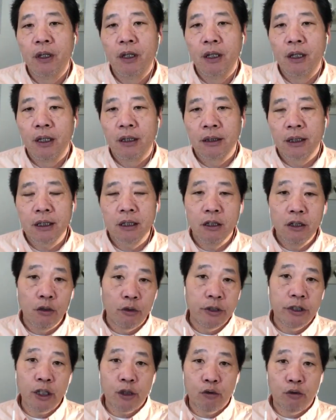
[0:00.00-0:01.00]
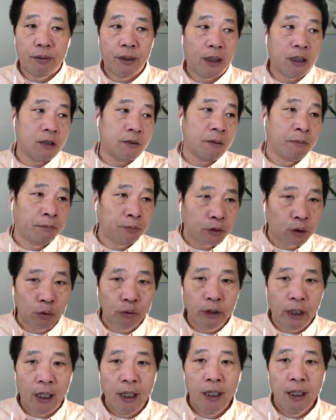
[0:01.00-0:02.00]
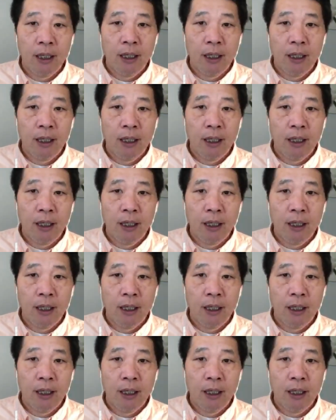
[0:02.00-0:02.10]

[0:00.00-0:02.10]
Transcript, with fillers: 那就有些股票它基本不动的，